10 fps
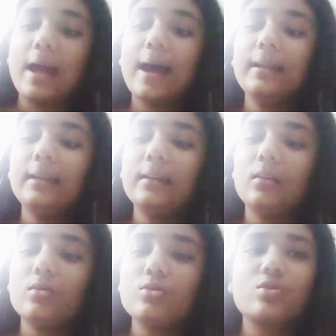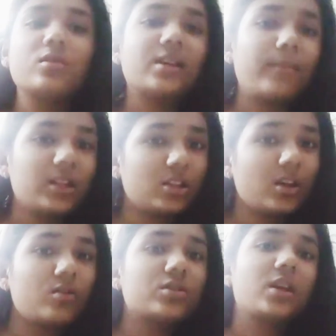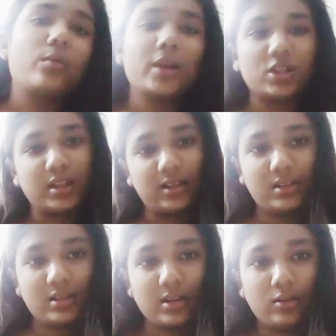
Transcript: एंड उसको समझ रहे हो उसके क्वेश्चन आंसर्स